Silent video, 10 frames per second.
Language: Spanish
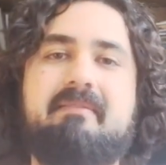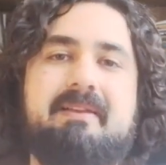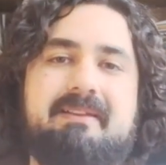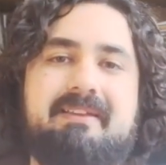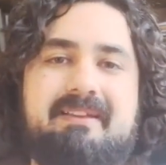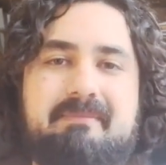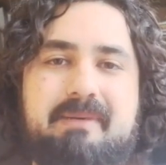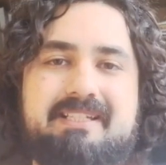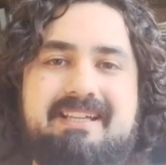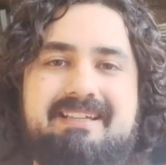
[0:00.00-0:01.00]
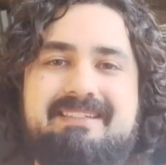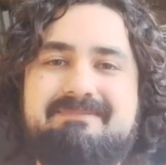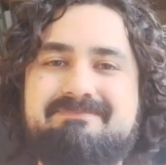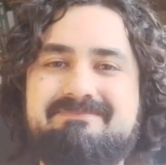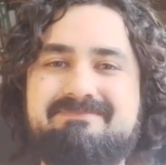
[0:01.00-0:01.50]
A ver qué pasa
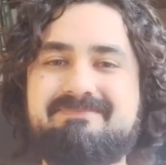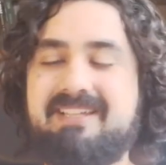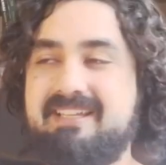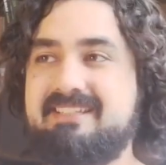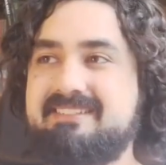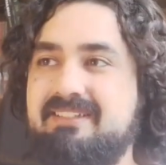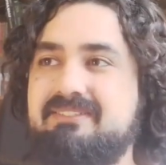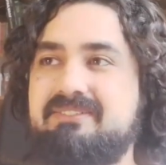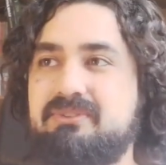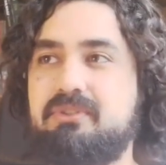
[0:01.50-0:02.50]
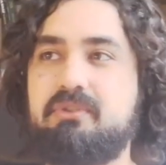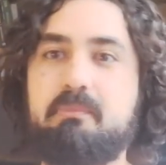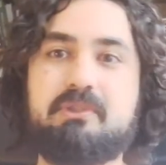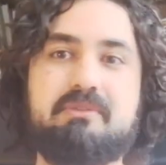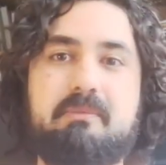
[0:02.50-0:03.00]
ahí. Están otros
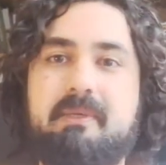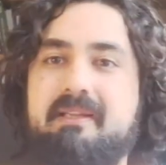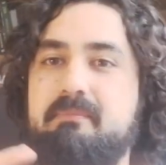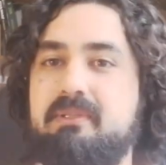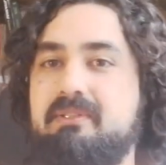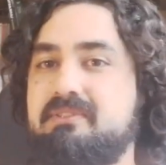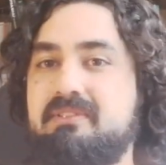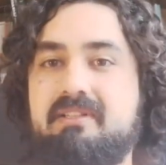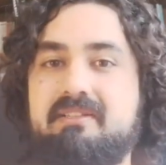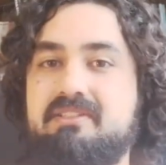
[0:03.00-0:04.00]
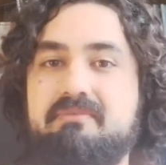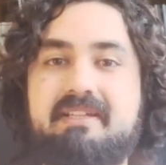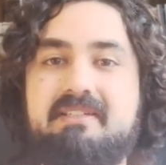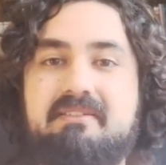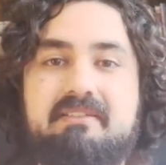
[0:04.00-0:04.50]
grupos como por ejemplo el de
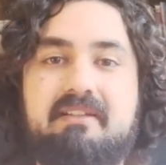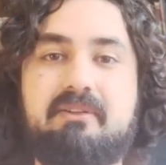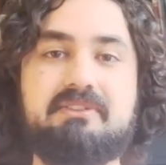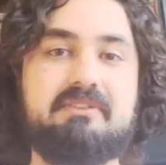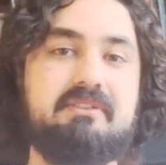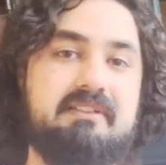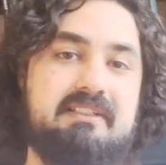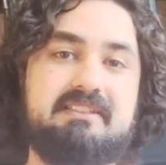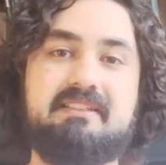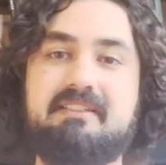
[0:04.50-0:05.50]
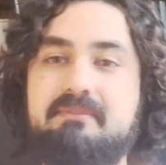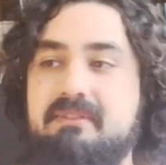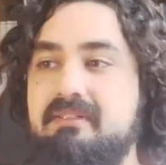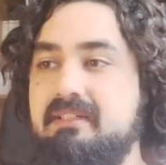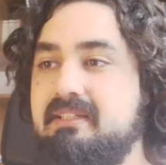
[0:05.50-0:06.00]
sumerio, el de gótico, inglés
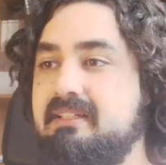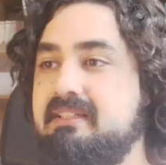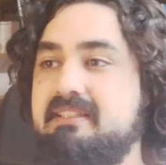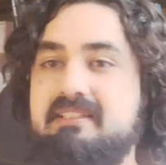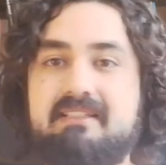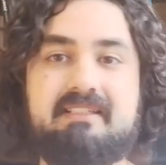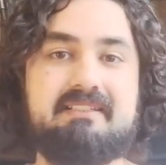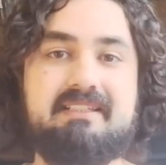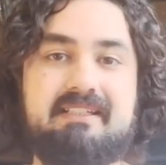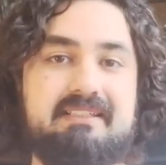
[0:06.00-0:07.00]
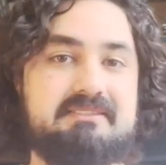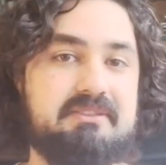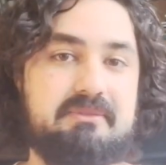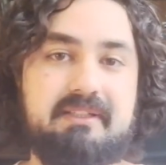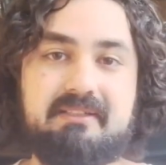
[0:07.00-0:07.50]
antiguo, islandés, danés,
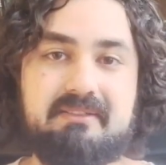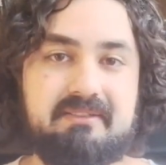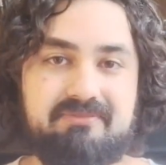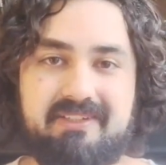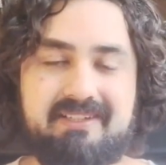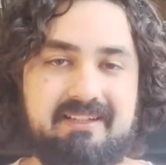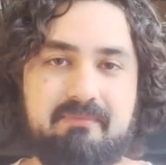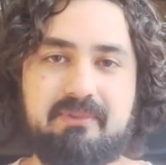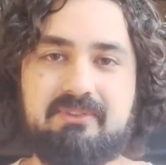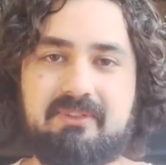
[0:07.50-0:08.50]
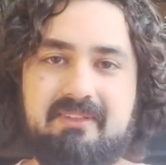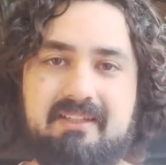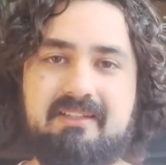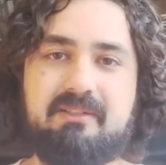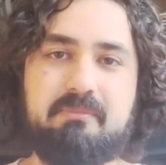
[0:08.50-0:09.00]
noruego, en fin, hay un montón
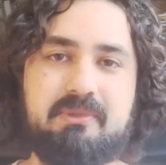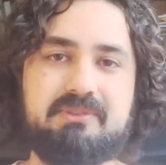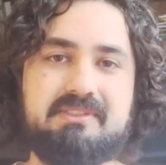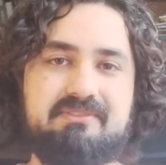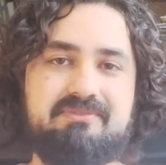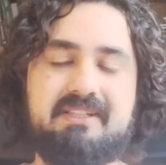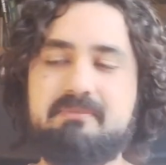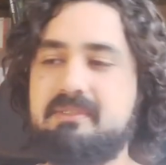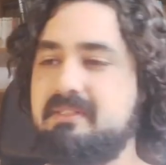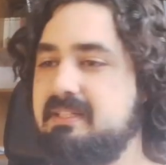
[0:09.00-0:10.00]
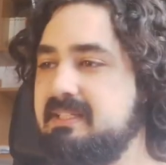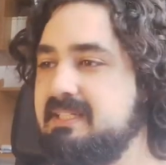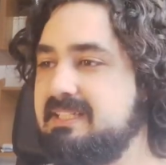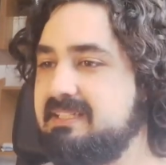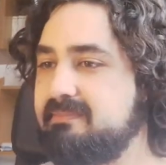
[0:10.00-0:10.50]
de grupos en Facebook.
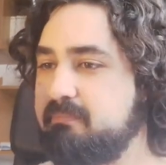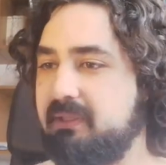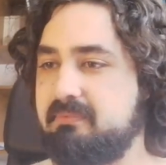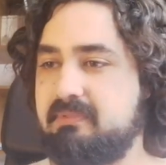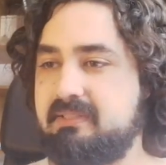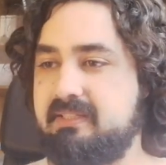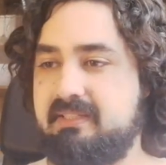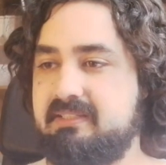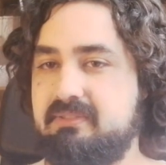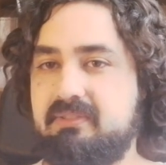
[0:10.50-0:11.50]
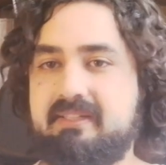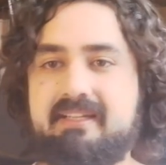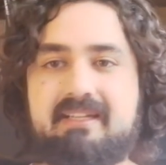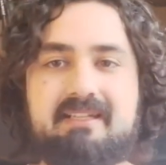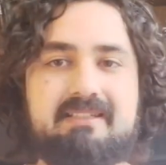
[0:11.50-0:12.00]
Pero quienes no
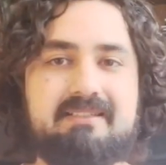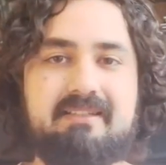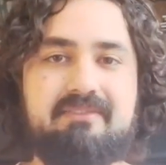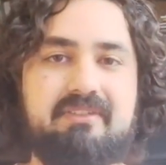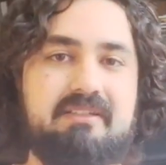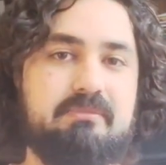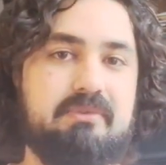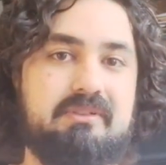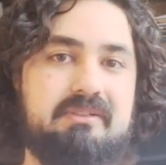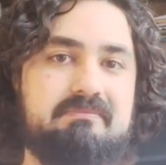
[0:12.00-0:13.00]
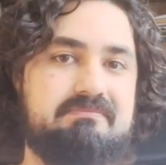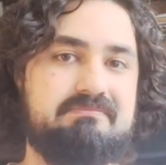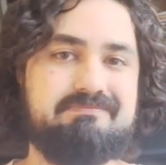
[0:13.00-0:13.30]
queráis eh, Facebook,